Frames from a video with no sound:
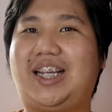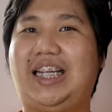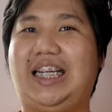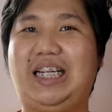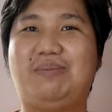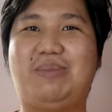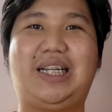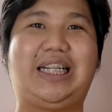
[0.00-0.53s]
คือ
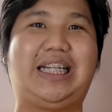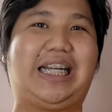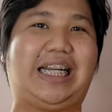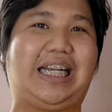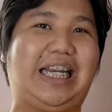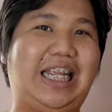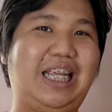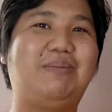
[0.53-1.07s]
มัน
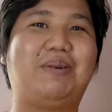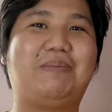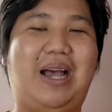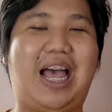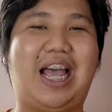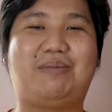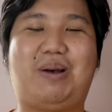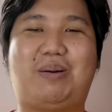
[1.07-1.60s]
ดีมา
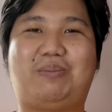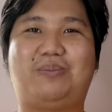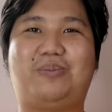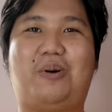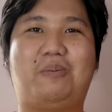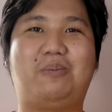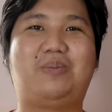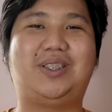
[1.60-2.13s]
กๆแบบผ
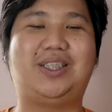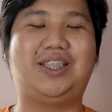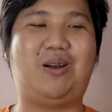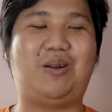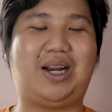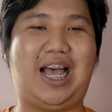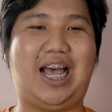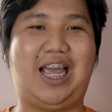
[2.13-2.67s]
มลอง
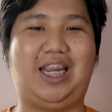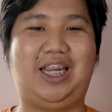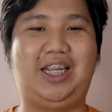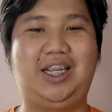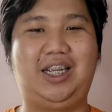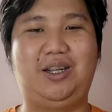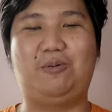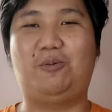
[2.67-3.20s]
ถ่าย
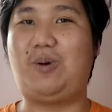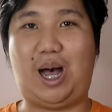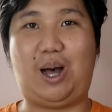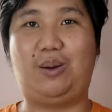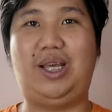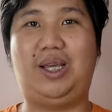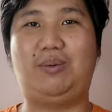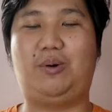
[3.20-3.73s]
ว้าว
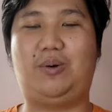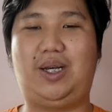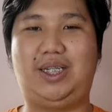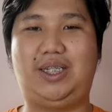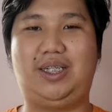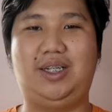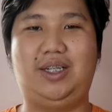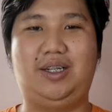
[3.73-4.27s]
เลยเพราะว่า
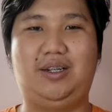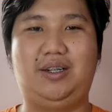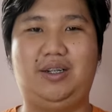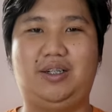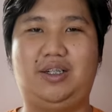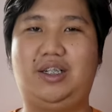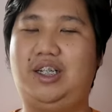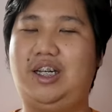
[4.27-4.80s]

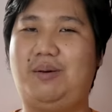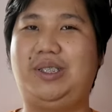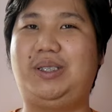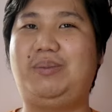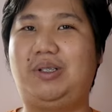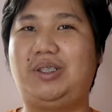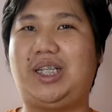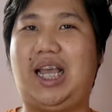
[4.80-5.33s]
คือเราไม่จำ
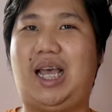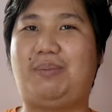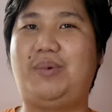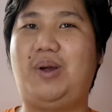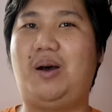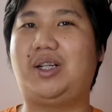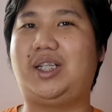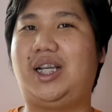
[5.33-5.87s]
เป็นต้องใช้แอปน
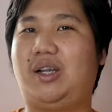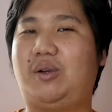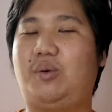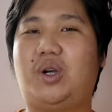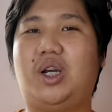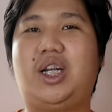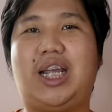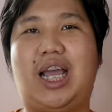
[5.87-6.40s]
อกอย่าง
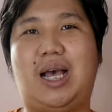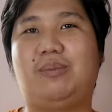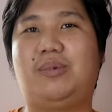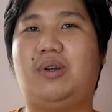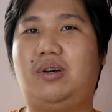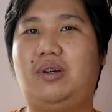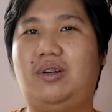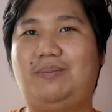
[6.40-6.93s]
Google Cam
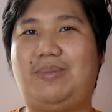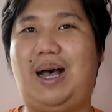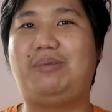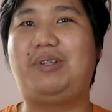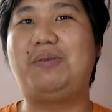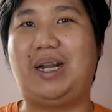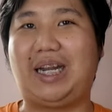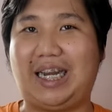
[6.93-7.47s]
เนาะภาพ
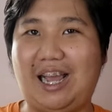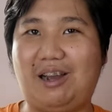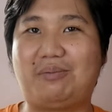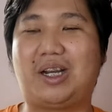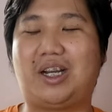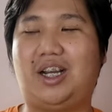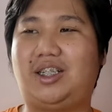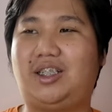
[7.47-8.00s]
ที่มันได้ออกมา
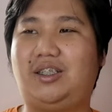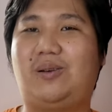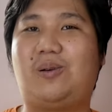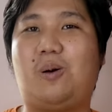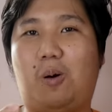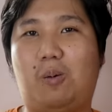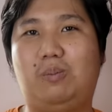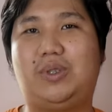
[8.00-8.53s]
ก็คือค
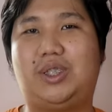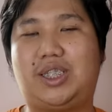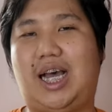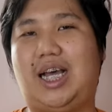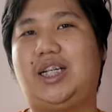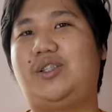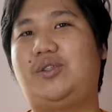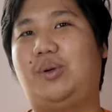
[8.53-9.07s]
มชั
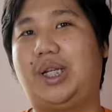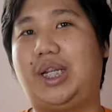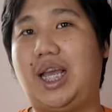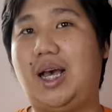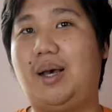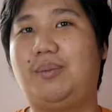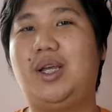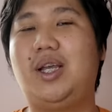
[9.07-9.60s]
ดสวยงา
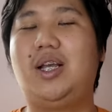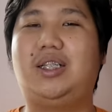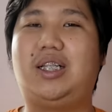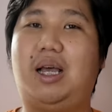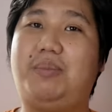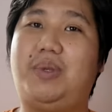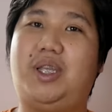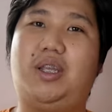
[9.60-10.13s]
มแถ
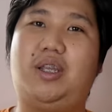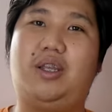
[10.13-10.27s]
มมี